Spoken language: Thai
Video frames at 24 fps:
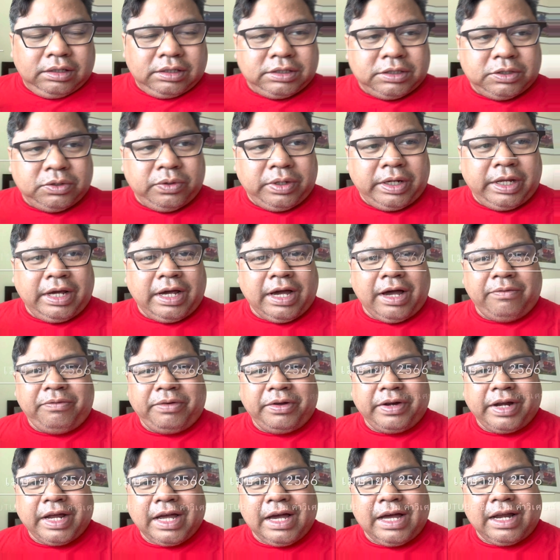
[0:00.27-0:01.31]
สวัสดีครับแฟ
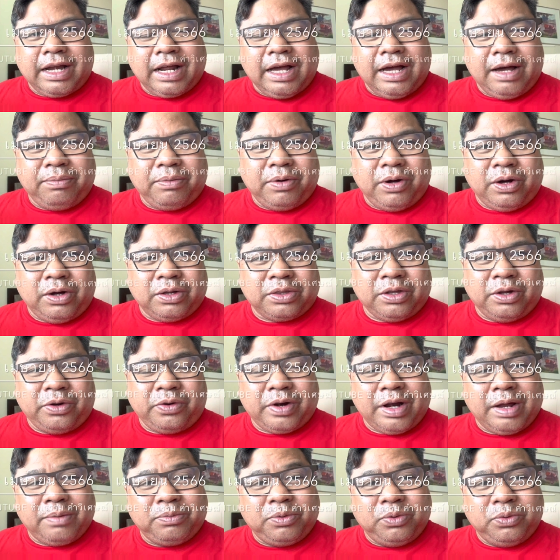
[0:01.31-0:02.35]
นรายการครับขอต้อน
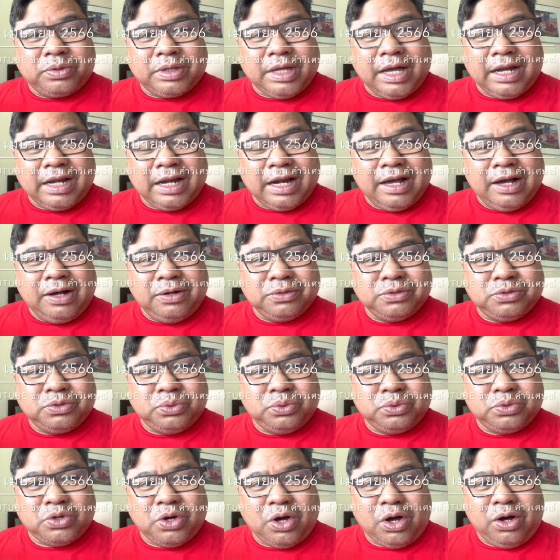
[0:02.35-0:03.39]
รับทุกท่านเข้า
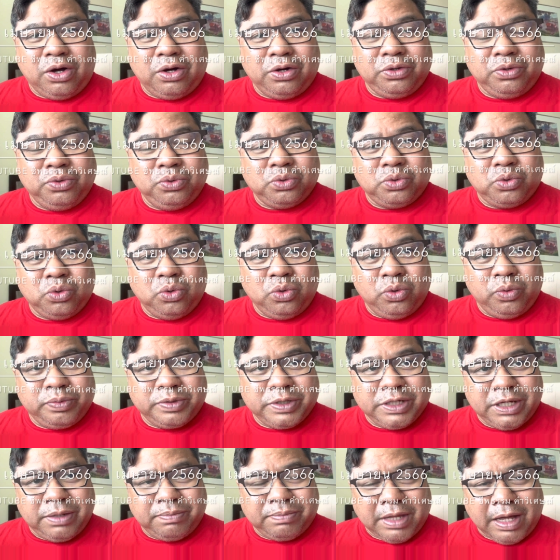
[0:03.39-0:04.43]
สู่ช่อง YouTube
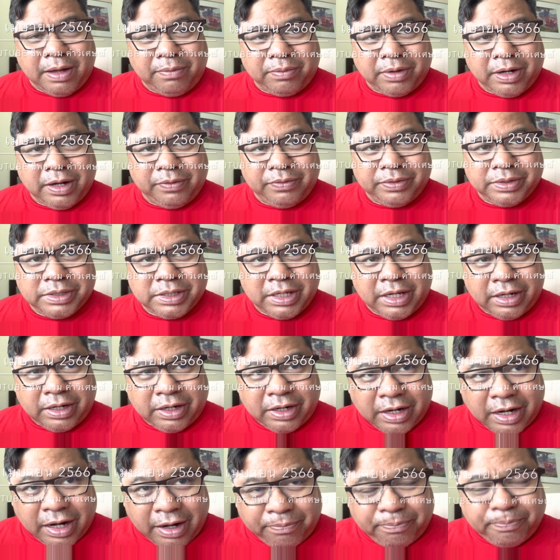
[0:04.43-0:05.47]
ชีพทำข่าวพิเศษ
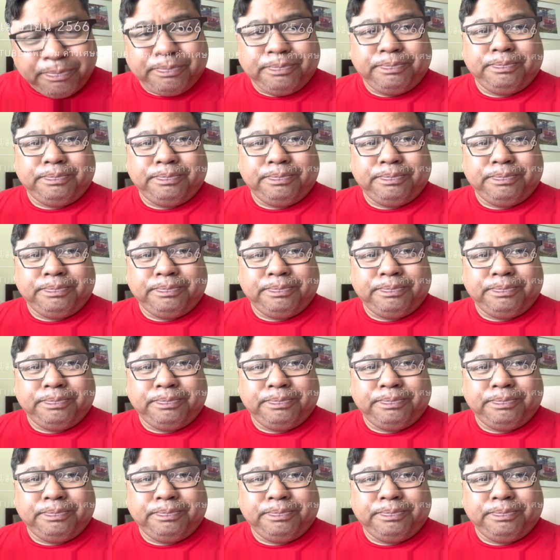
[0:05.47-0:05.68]
นะครับ